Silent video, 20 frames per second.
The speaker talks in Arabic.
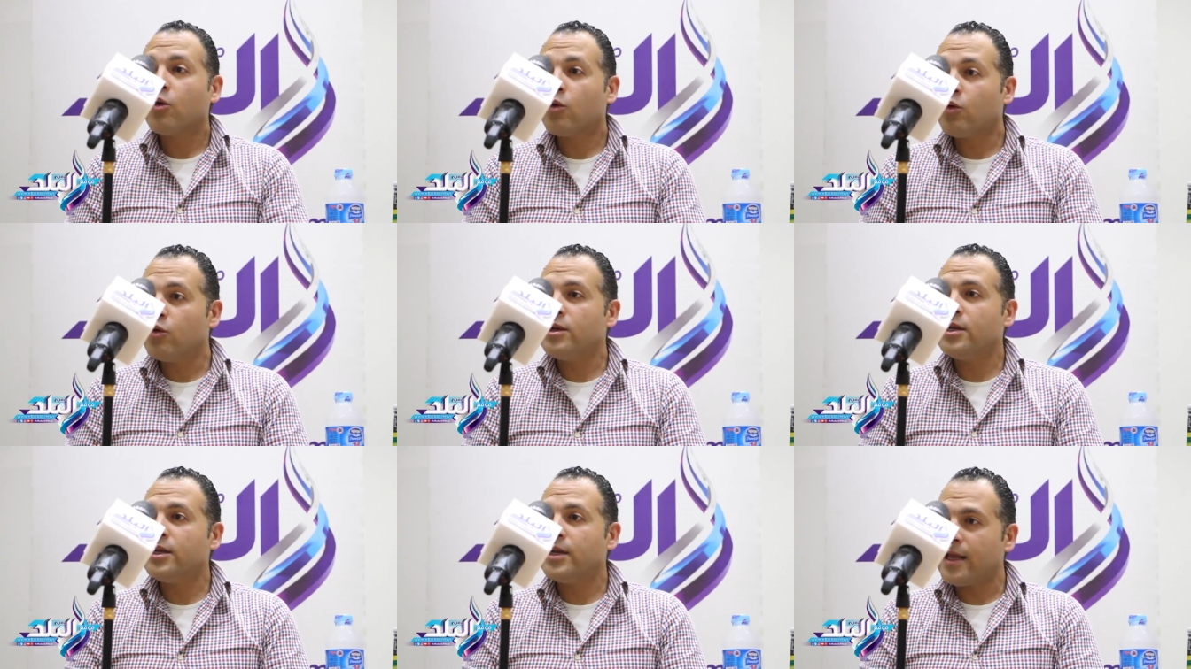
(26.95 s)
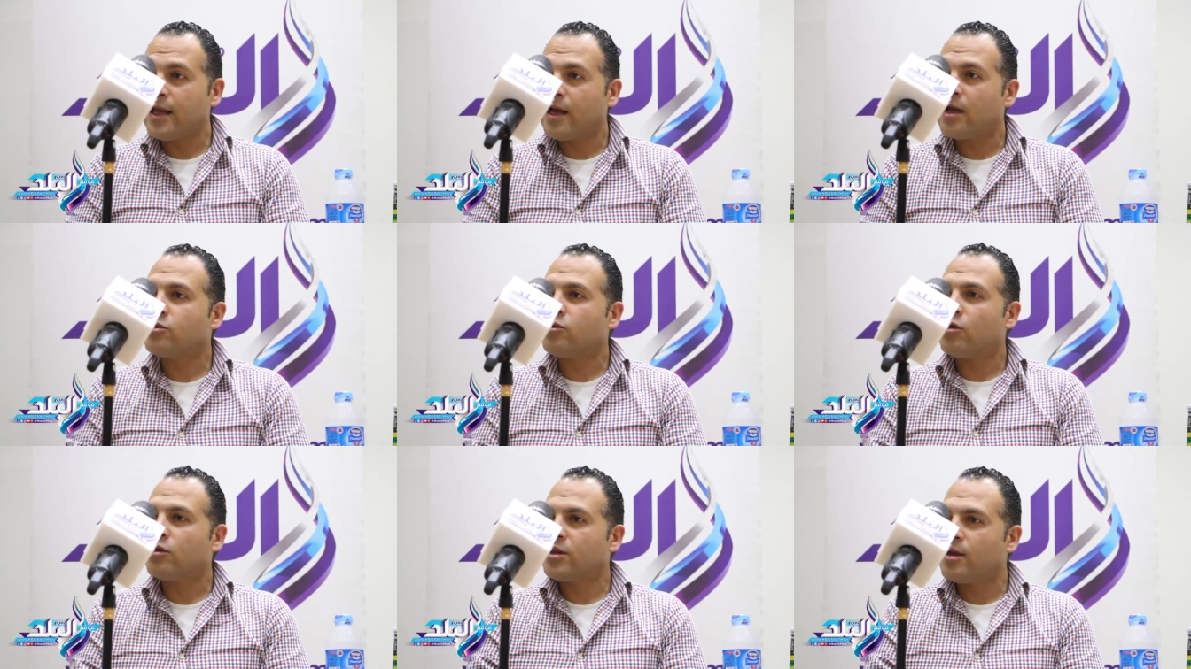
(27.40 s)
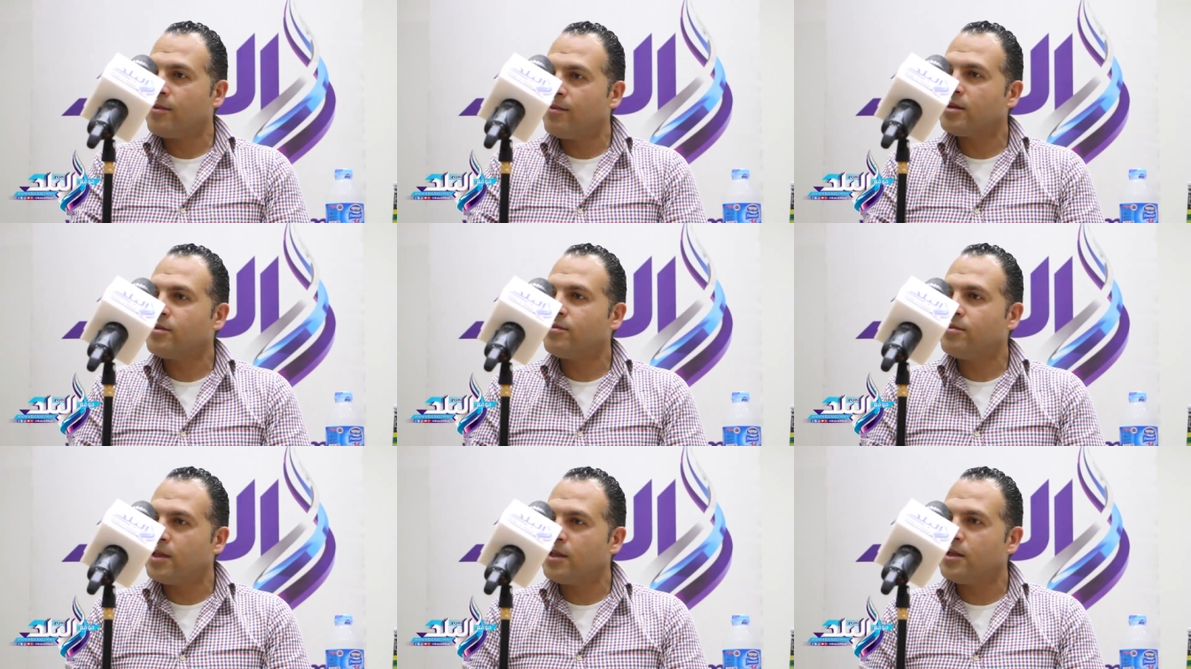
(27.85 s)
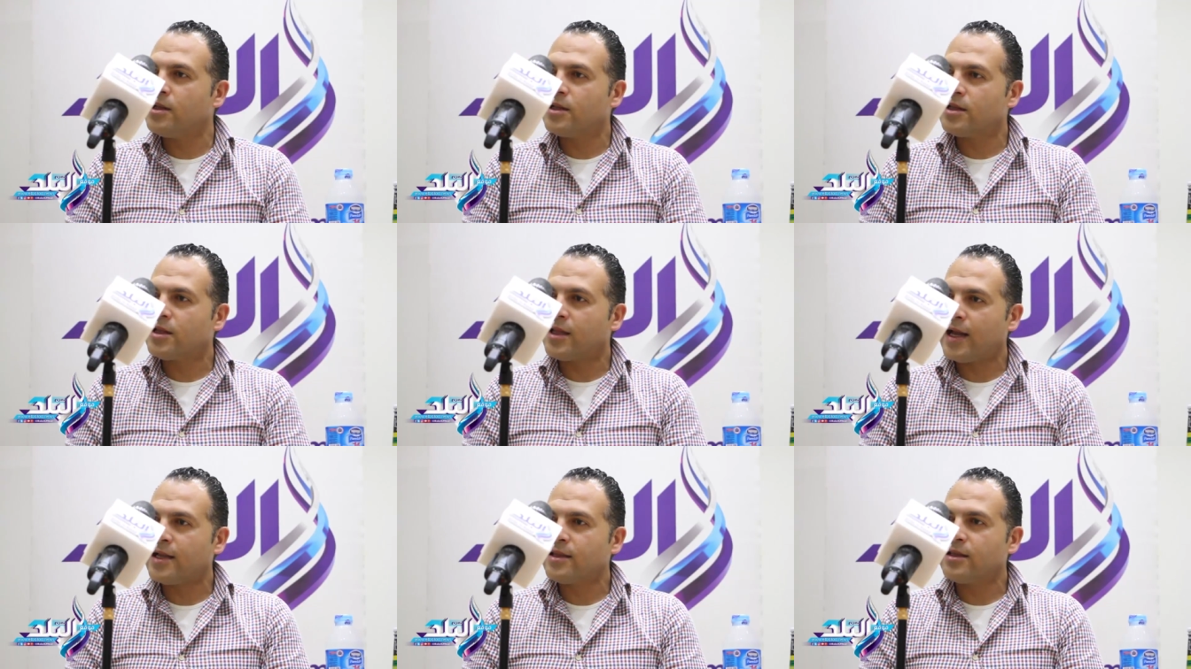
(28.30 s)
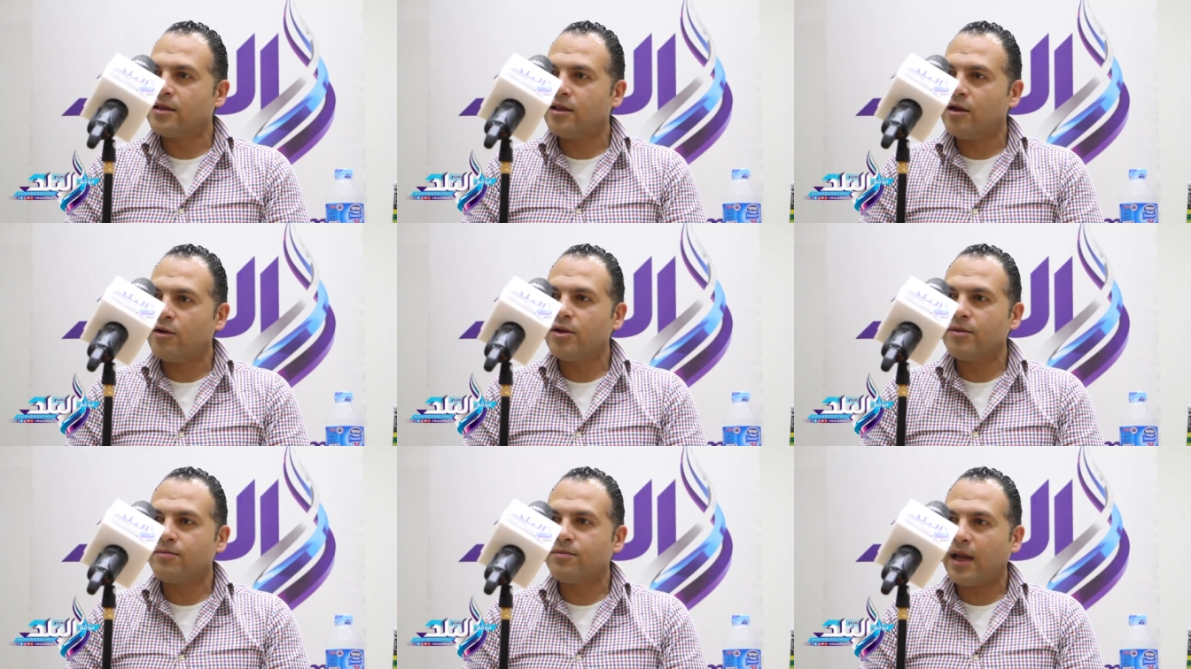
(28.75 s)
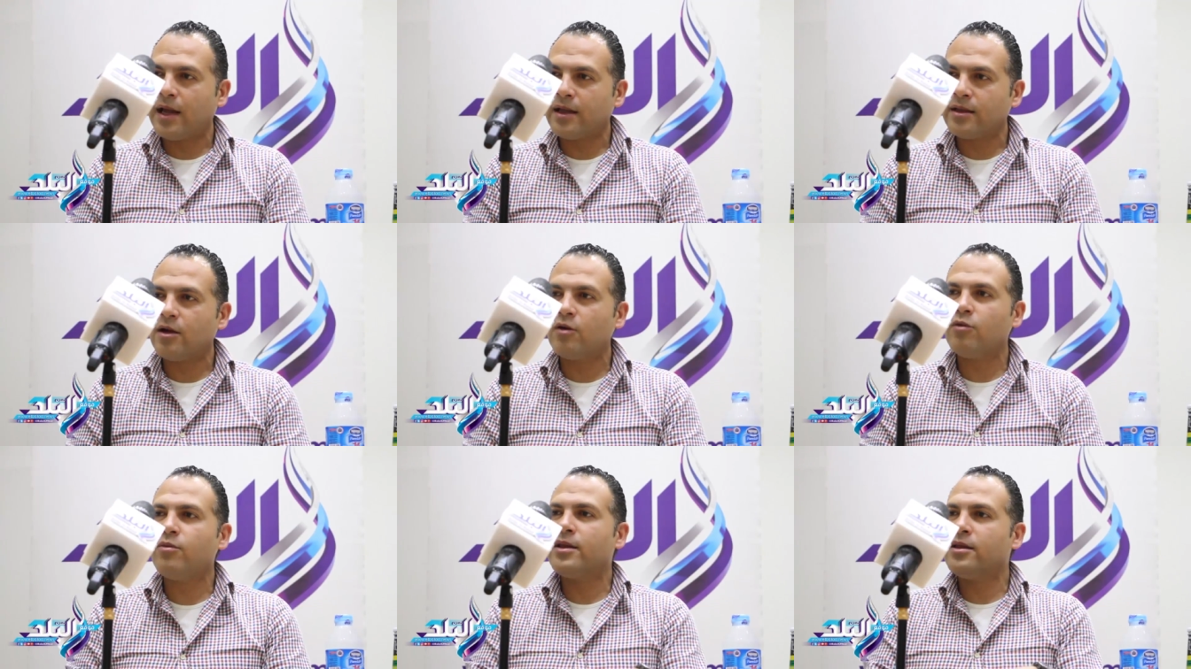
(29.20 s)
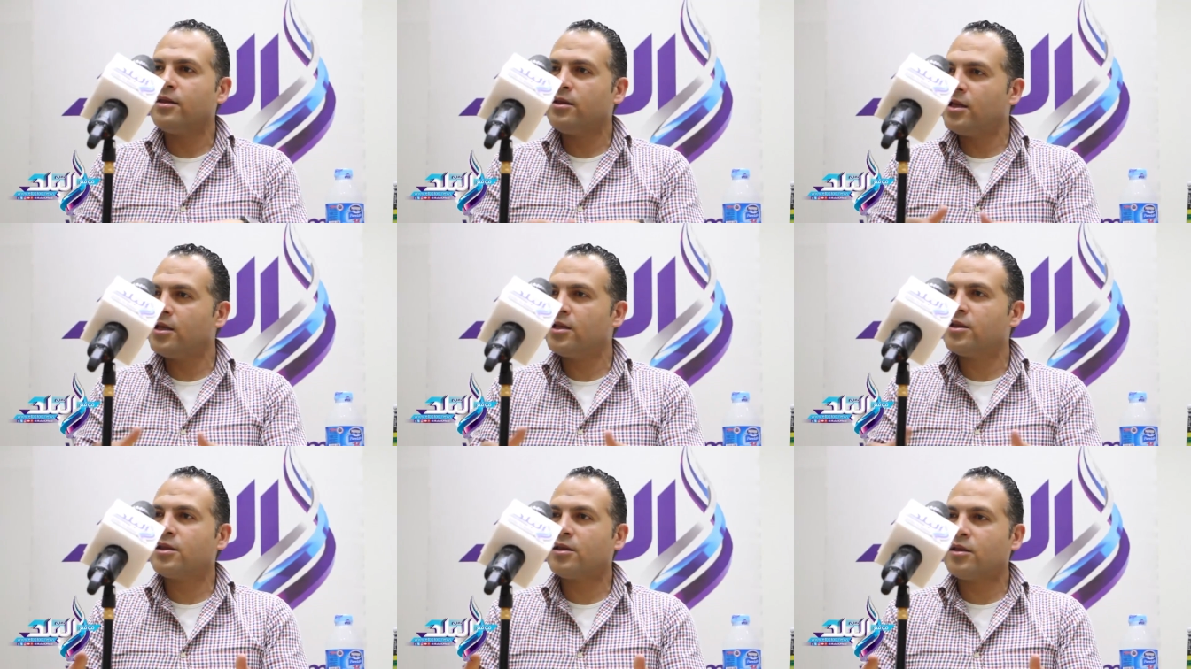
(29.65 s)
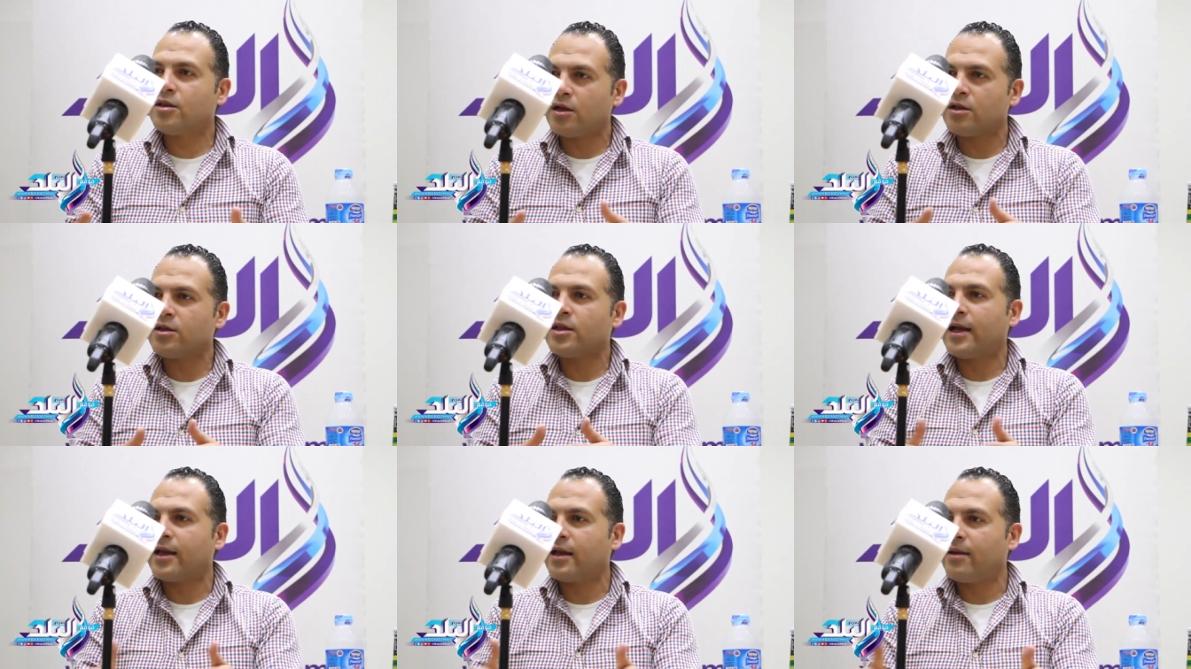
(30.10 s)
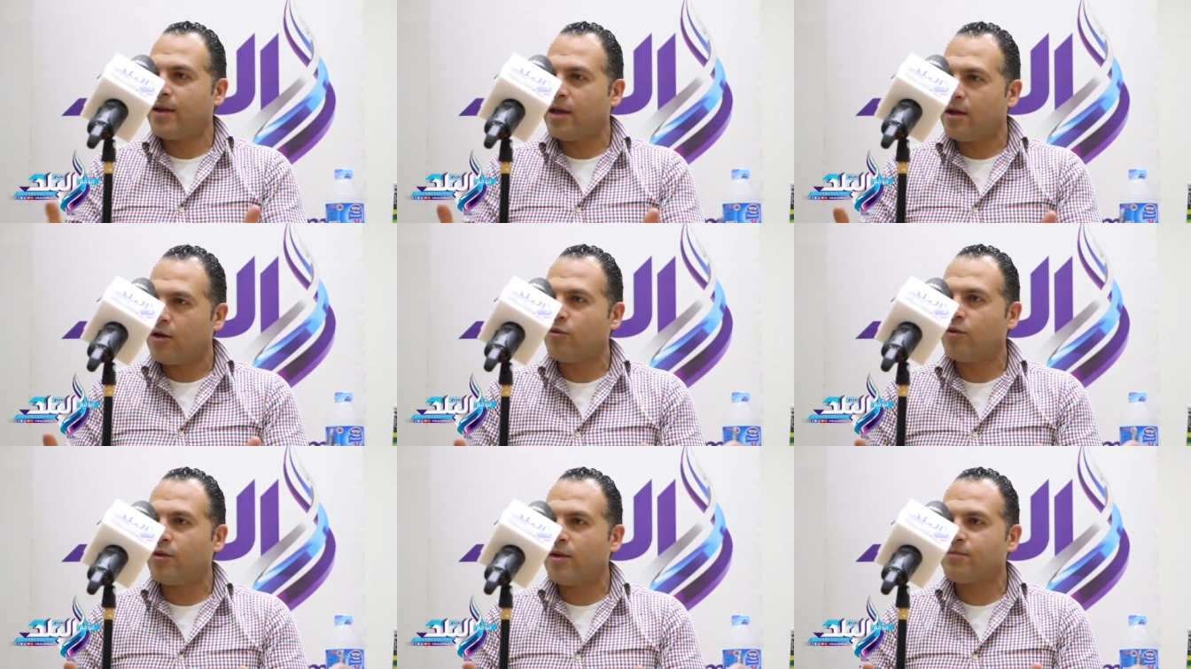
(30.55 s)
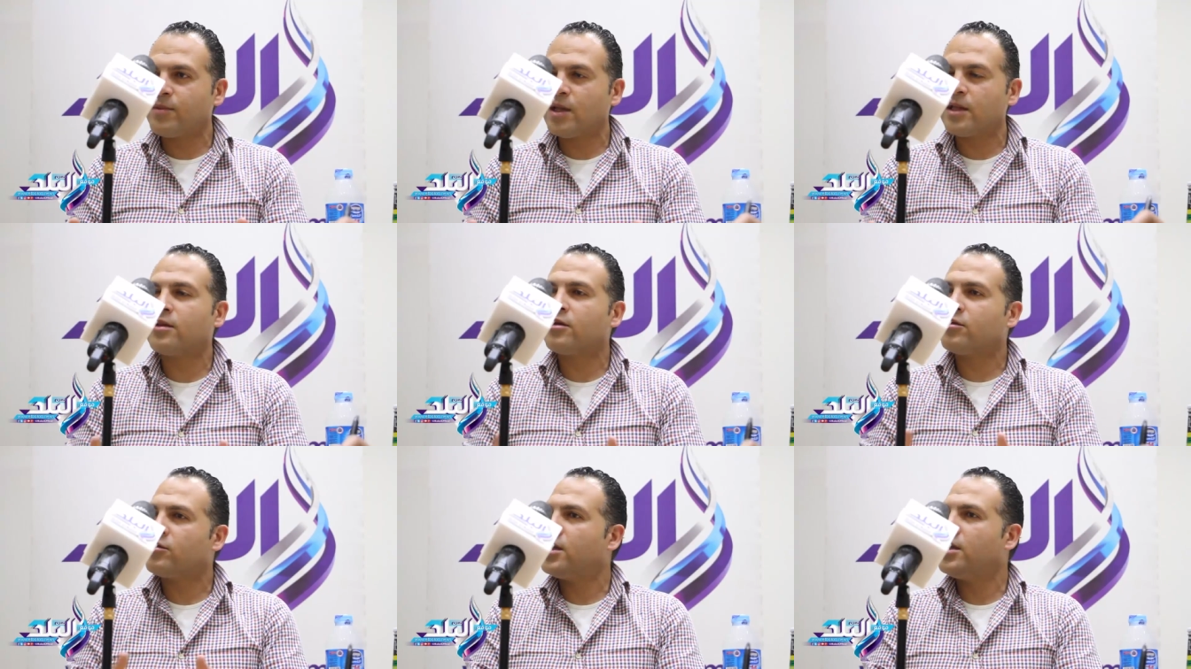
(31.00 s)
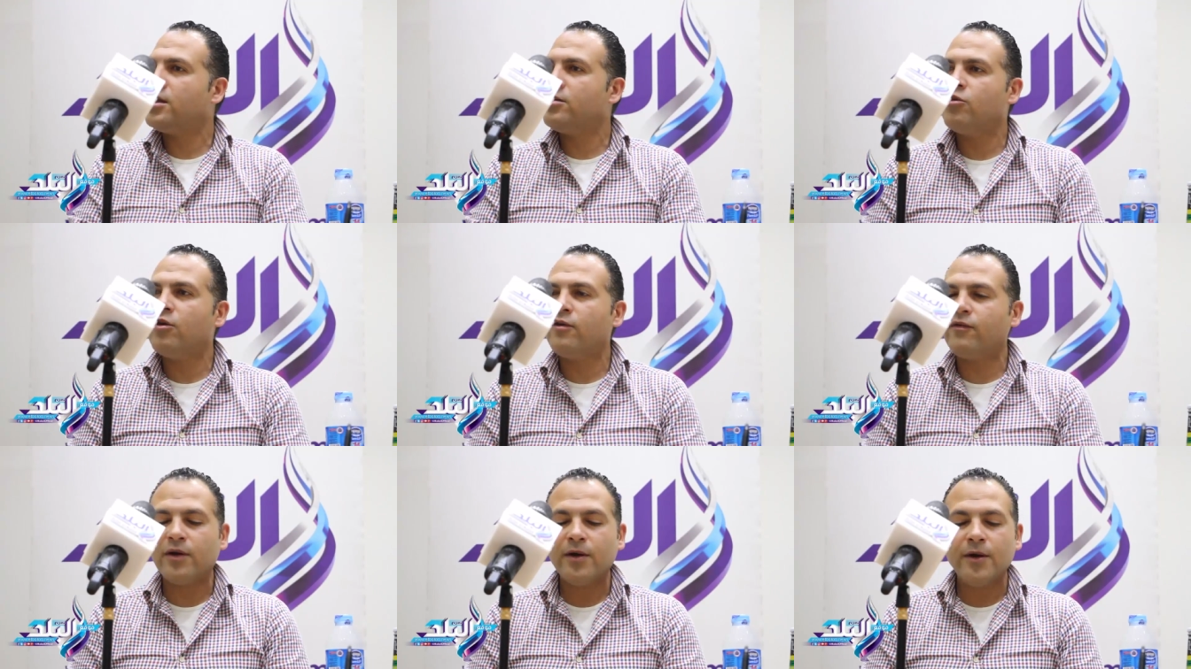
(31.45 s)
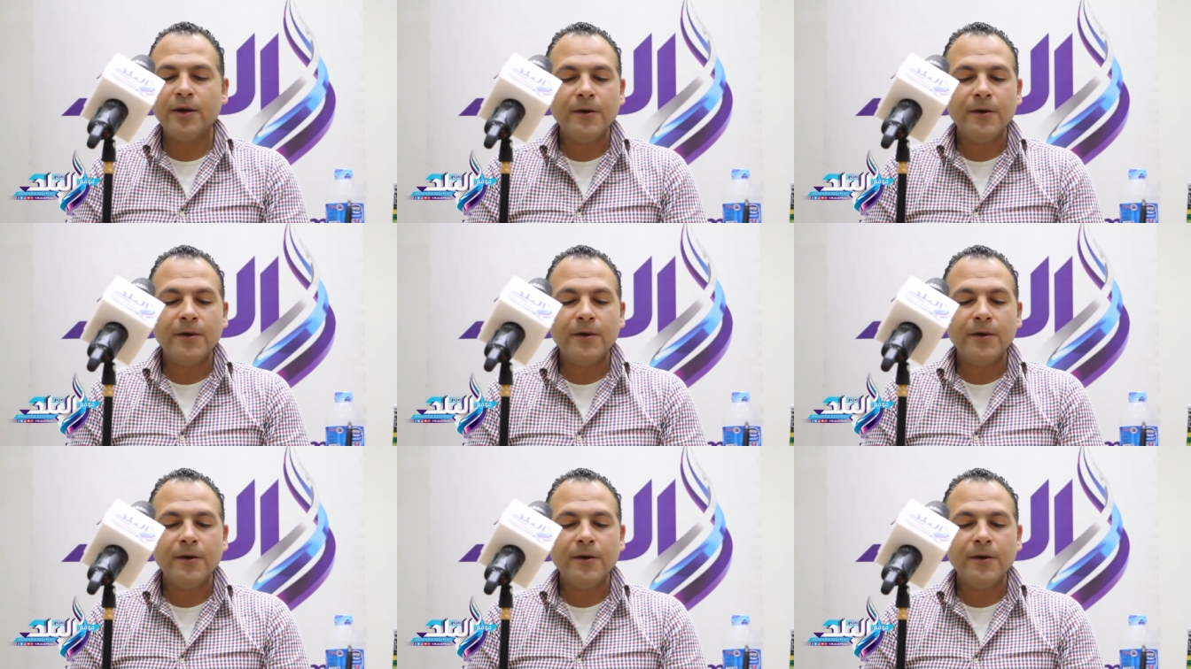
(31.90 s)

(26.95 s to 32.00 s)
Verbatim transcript: كل لائحه تعتمد من الاتحاد الدولي بتاعتها وبعدين تيجي تعرضها على الجمعيه العموميه بتاعتها تاخد عليها موافقه